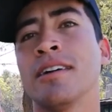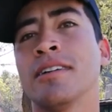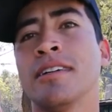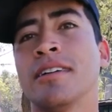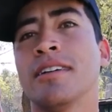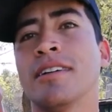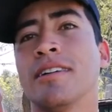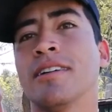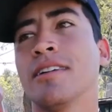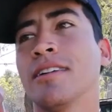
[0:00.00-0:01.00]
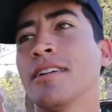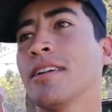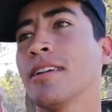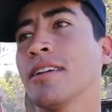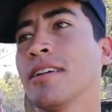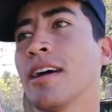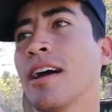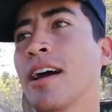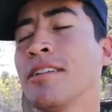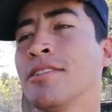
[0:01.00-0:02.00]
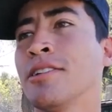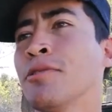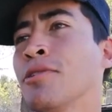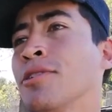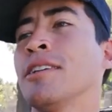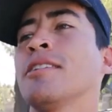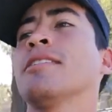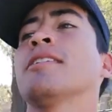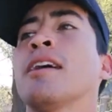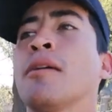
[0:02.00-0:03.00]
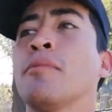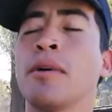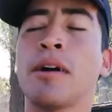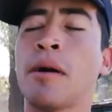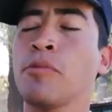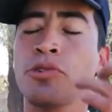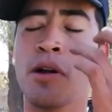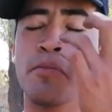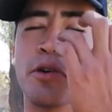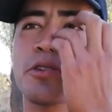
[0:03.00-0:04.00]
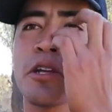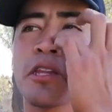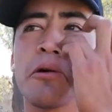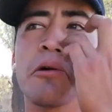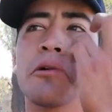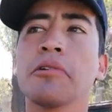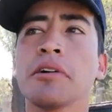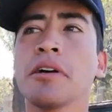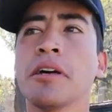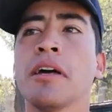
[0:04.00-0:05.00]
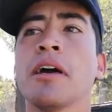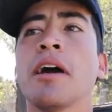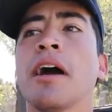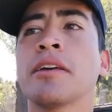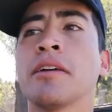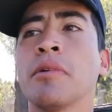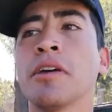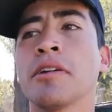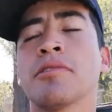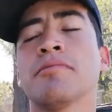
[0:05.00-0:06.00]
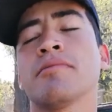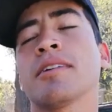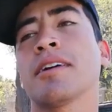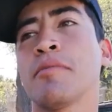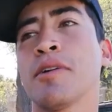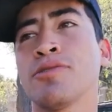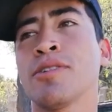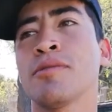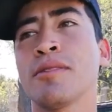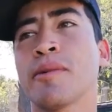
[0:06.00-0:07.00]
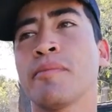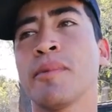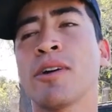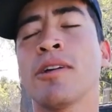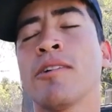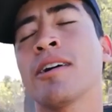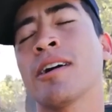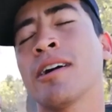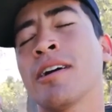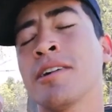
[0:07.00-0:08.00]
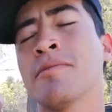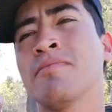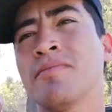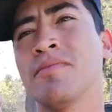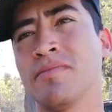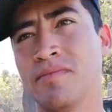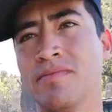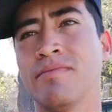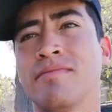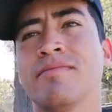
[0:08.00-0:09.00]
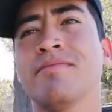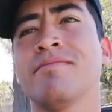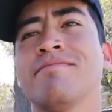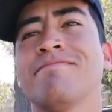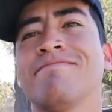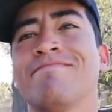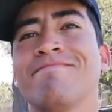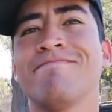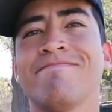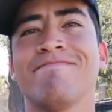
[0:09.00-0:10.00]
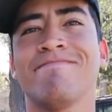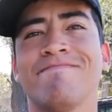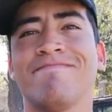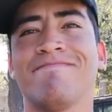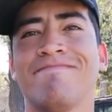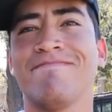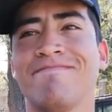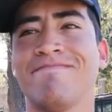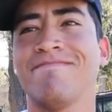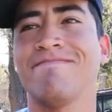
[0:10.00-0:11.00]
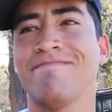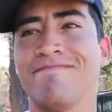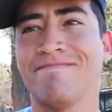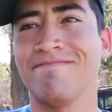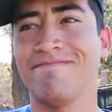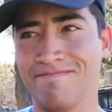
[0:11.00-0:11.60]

y al Chivo y eh, a, muchos amigos que tengo aquí en México que me ayudan y me colaboran cada día. Bueno, pues te deseamos la mejor de